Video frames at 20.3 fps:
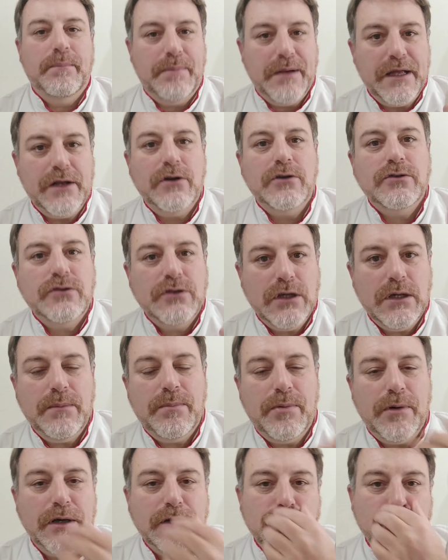pero sí
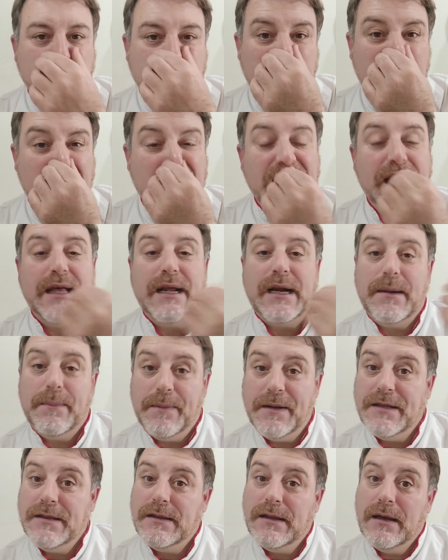puede suceder que de
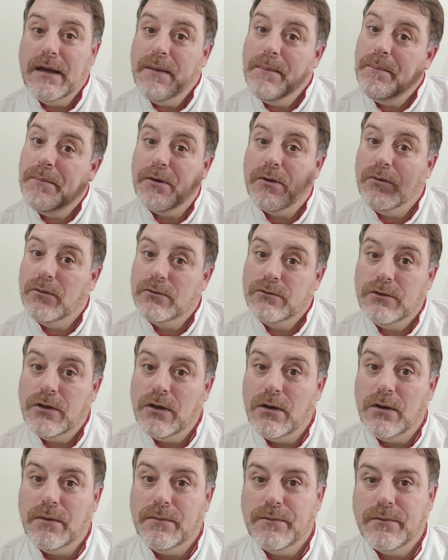repente en
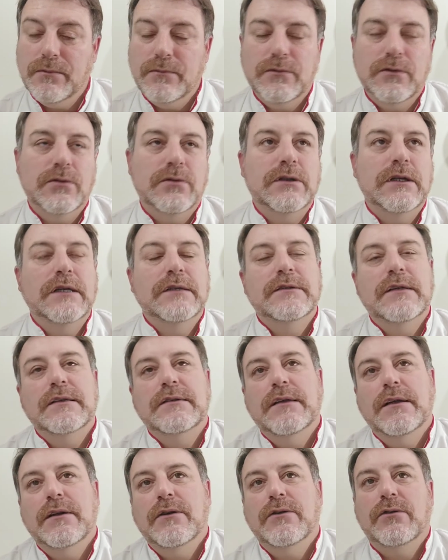producción, si ustedes
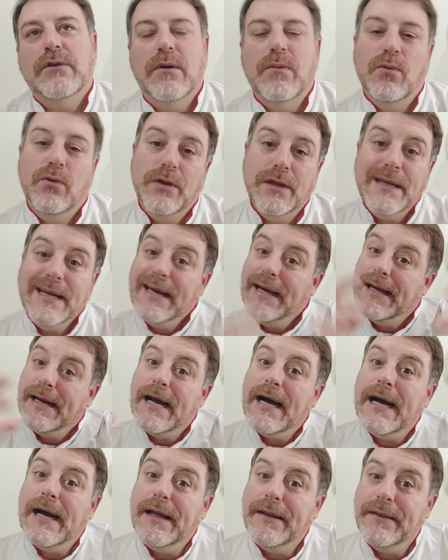hacen, no sé, budines
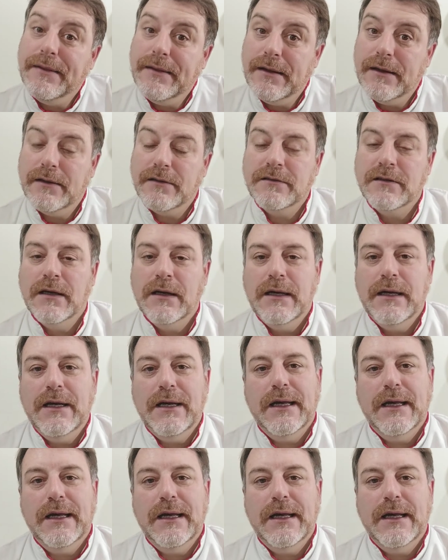grandes,